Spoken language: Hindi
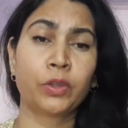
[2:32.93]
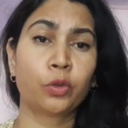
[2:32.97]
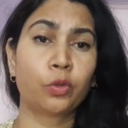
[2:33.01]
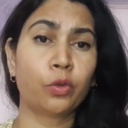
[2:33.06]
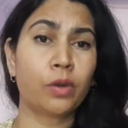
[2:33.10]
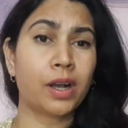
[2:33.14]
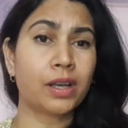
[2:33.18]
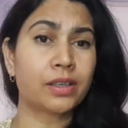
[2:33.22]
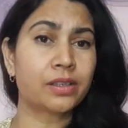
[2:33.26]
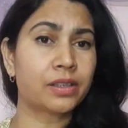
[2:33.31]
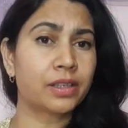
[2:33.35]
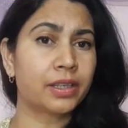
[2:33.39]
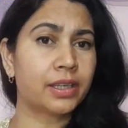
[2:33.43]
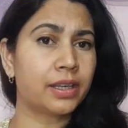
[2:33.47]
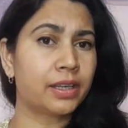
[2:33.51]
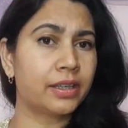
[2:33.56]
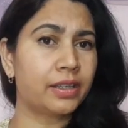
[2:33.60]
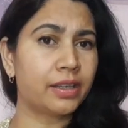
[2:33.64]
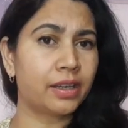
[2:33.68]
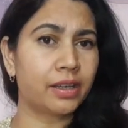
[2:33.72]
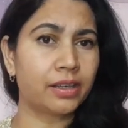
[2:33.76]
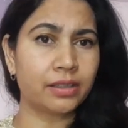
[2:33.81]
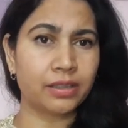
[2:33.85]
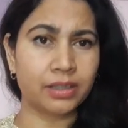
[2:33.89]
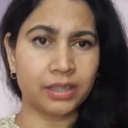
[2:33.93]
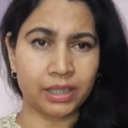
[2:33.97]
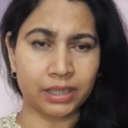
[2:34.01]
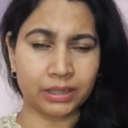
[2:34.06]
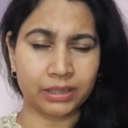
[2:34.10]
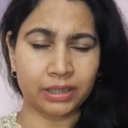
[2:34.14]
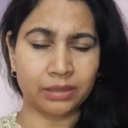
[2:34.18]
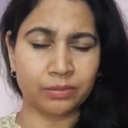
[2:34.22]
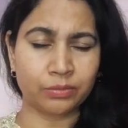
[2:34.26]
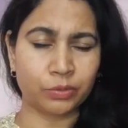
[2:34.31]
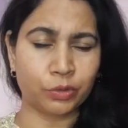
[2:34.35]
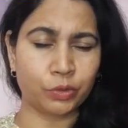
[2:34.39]
तो आज से ये डर
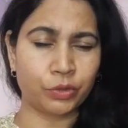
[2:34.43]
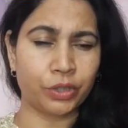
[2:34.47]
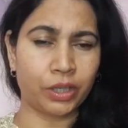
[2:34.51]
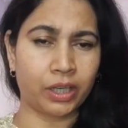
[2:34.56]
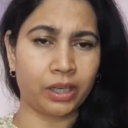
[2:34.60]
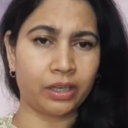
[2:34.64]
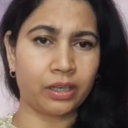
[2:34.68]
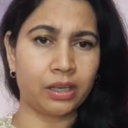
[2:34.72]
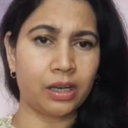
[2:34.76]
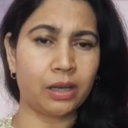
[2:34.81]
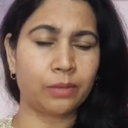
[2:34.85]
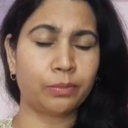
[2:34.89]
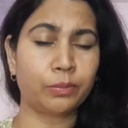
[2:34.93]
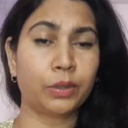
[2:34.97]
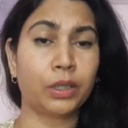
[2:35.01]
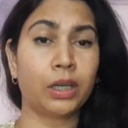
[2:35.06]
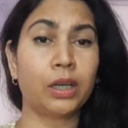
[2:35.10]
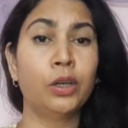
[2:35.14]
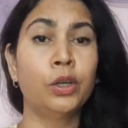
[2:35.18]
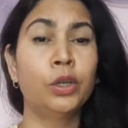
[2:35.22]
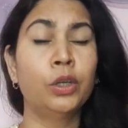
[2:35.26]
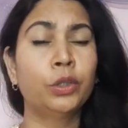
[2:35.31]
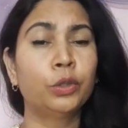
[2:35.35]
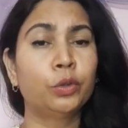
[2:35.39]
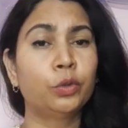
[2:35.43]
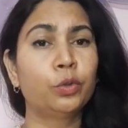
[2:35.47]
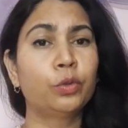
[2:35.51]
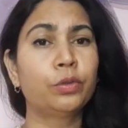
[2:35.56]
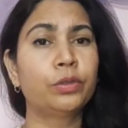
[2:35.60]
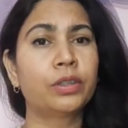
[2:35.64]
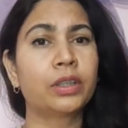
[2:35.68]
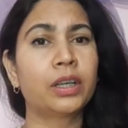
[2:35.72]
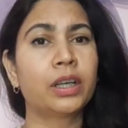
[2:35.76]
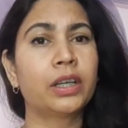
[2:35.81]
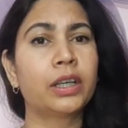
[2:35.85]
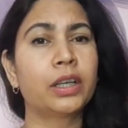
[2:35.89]
खत्म हो जाएगा आपका
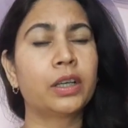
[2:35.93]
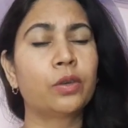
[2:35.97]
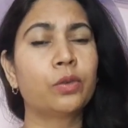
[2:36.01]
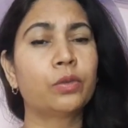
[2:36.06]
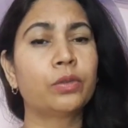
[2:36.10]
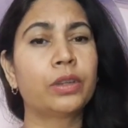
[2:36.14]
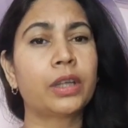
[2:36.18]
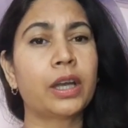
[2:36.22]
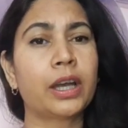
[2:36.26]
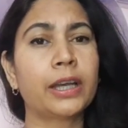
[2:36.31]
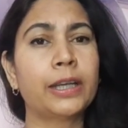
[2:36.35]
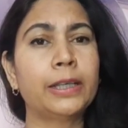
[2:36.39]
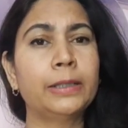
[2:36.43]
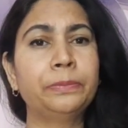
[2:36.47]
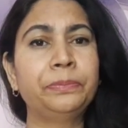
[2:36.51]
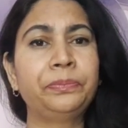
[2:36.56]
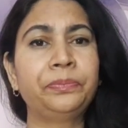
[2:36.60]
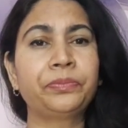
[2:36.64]
दूसरा डर होता है